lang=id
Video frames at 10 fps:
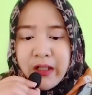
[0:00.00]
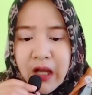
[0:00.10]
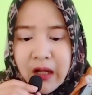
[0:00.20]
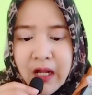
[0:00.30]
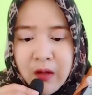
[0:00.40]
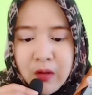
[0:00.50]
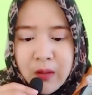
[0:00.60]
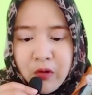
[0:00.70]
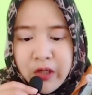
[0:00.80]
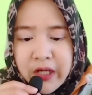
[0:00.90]
Lalu
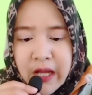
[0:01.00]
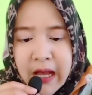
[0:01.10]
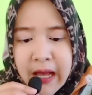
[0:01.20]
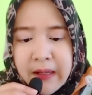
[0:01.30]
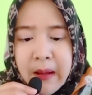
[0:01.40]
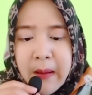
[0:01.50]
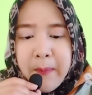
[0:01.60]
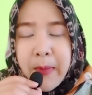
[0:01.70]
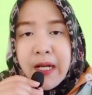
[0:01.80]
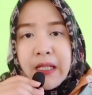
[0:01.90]
kemudian
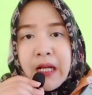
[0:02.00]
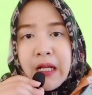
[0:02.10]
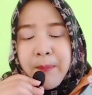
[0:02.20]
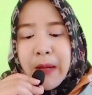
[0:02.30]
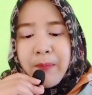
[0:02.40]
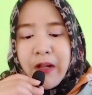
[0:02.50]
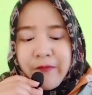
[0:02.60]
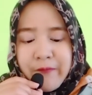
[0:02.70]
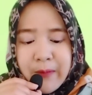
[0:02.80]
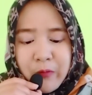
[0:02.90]
pada tanggal 14
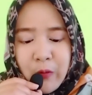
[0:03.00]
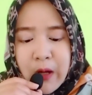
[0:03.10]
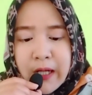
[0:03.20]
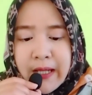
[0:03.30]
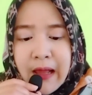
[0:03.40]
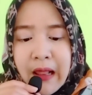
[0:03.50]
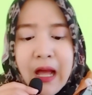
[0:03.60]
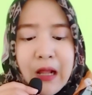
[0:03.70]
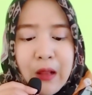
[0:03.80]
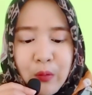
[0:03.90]
Februari yang
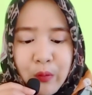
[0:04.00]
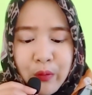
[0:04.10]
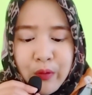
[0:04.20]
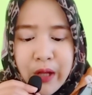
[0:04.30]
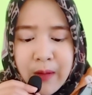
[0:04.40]
lalu ya